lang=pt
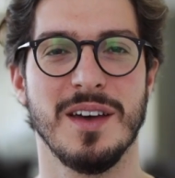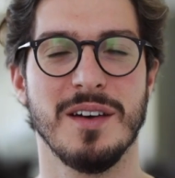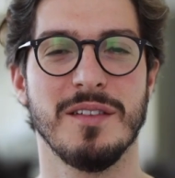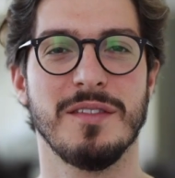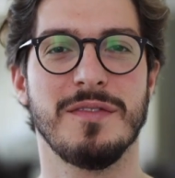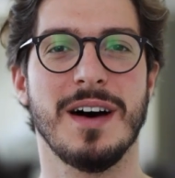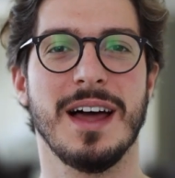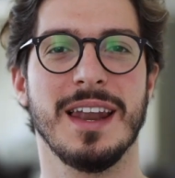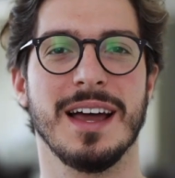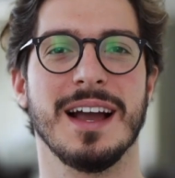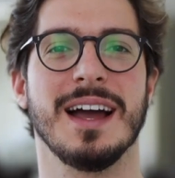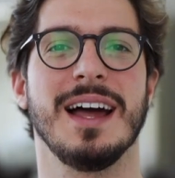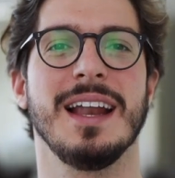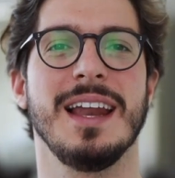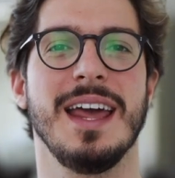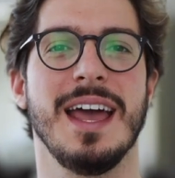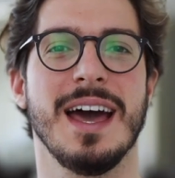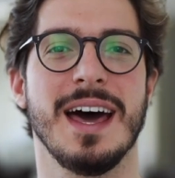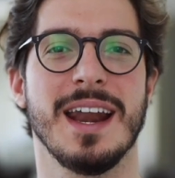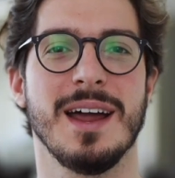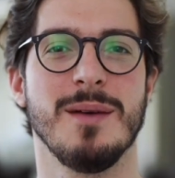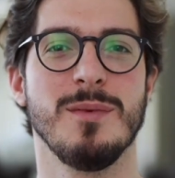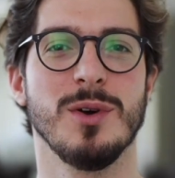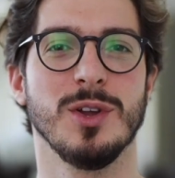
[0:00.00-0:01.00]
Fala
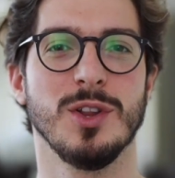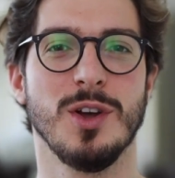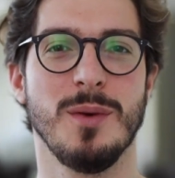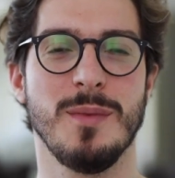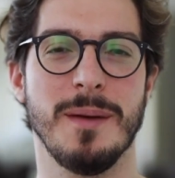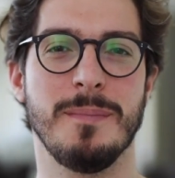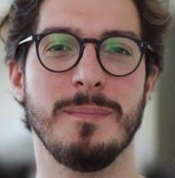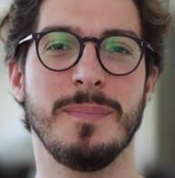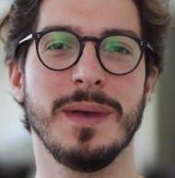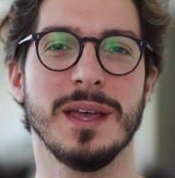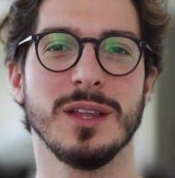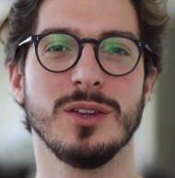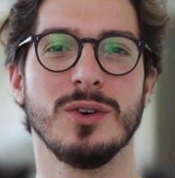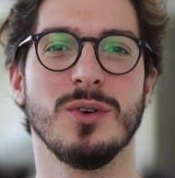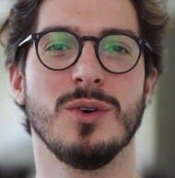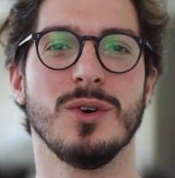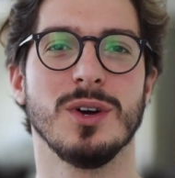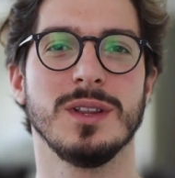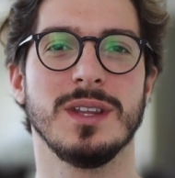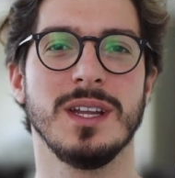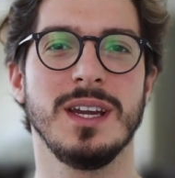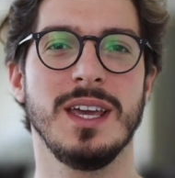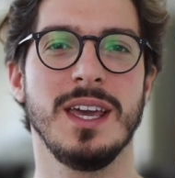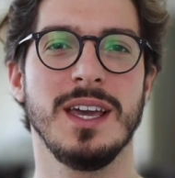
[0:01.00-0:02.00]
galera, meu nome é Pedro
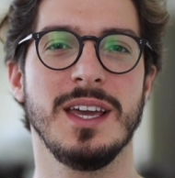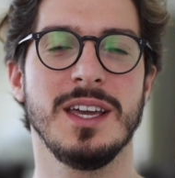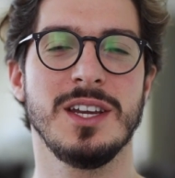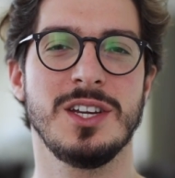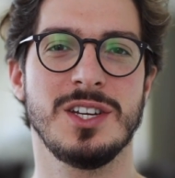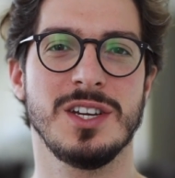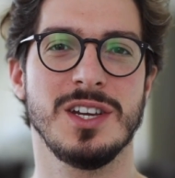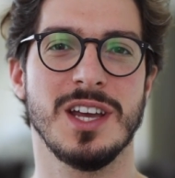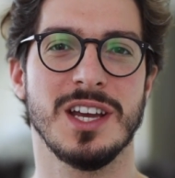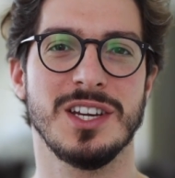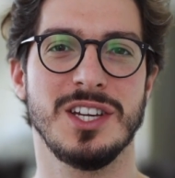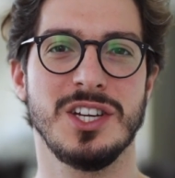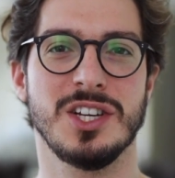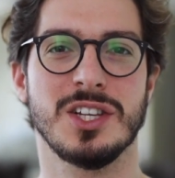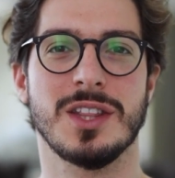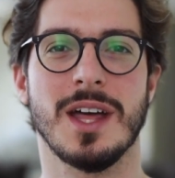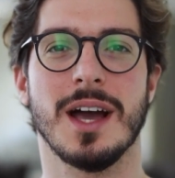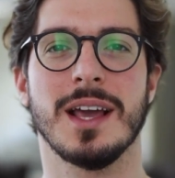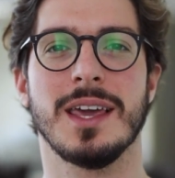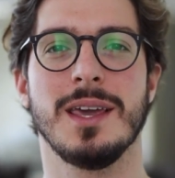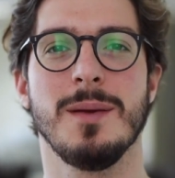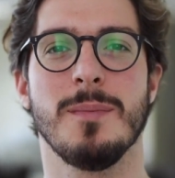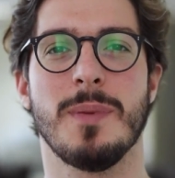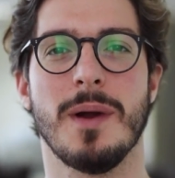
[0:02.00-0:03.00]
Rodrigues e a gente
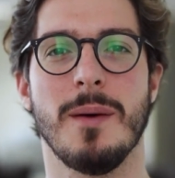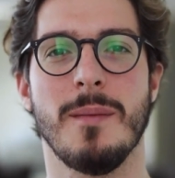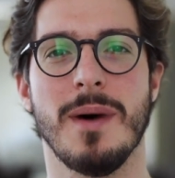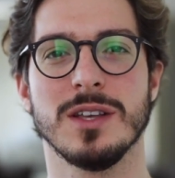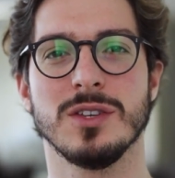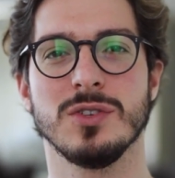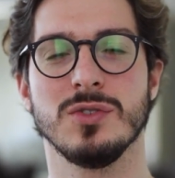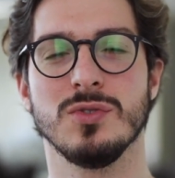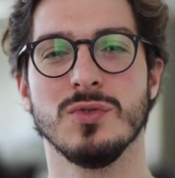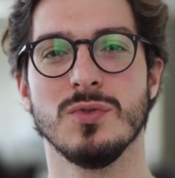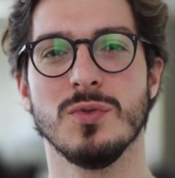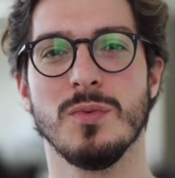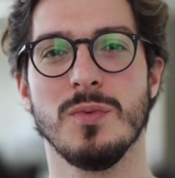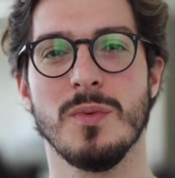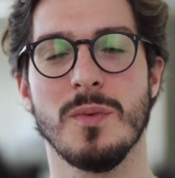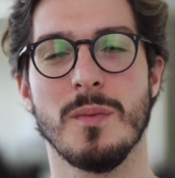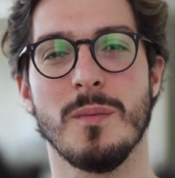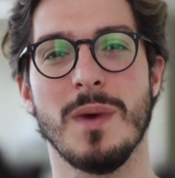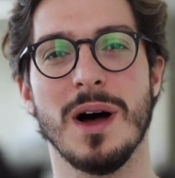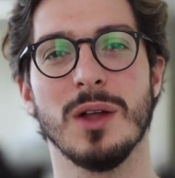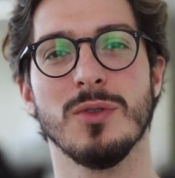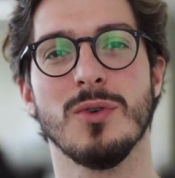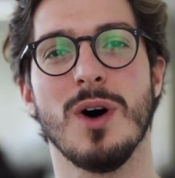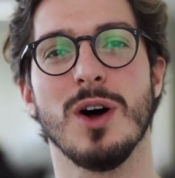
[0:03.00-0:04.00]
está aqui para mais um
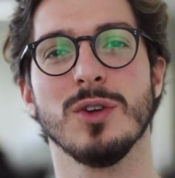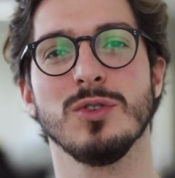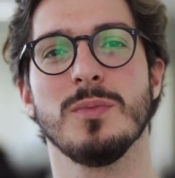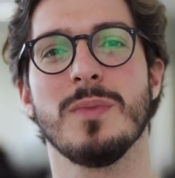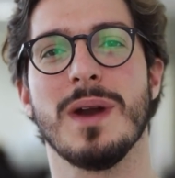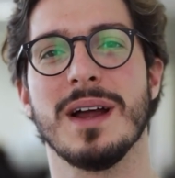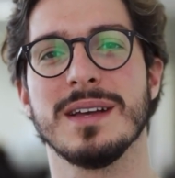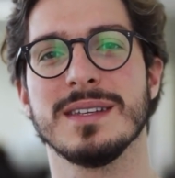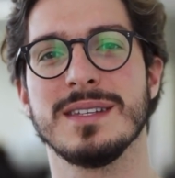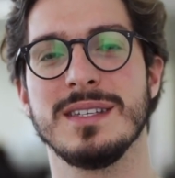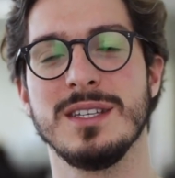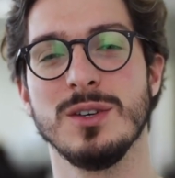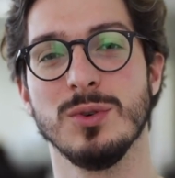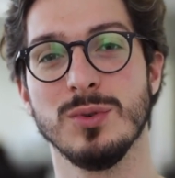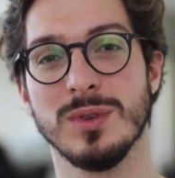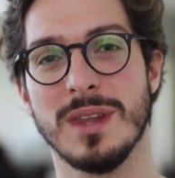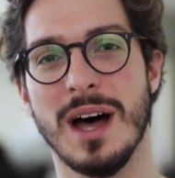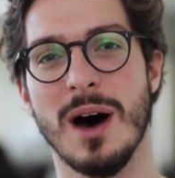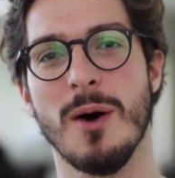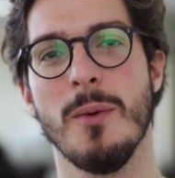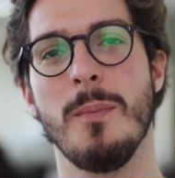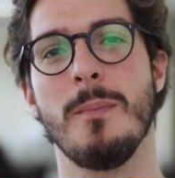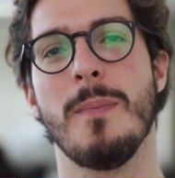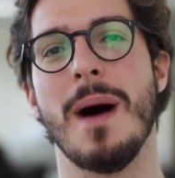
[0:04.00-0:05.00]
Manual do Brasil
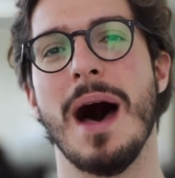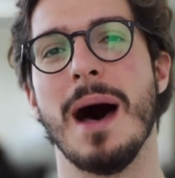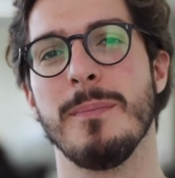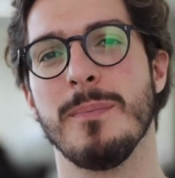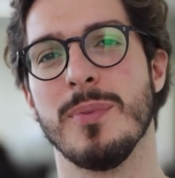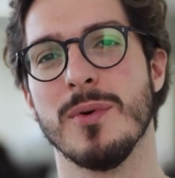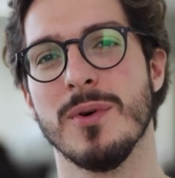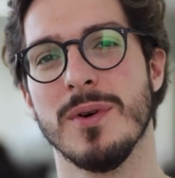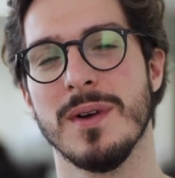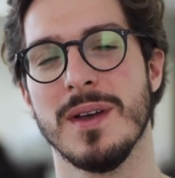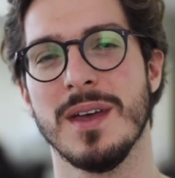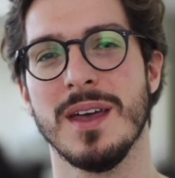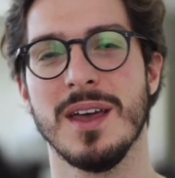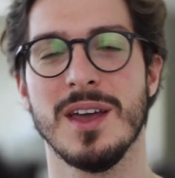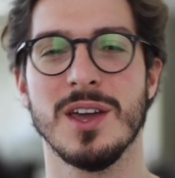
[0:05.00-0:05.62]
Dá o Papo.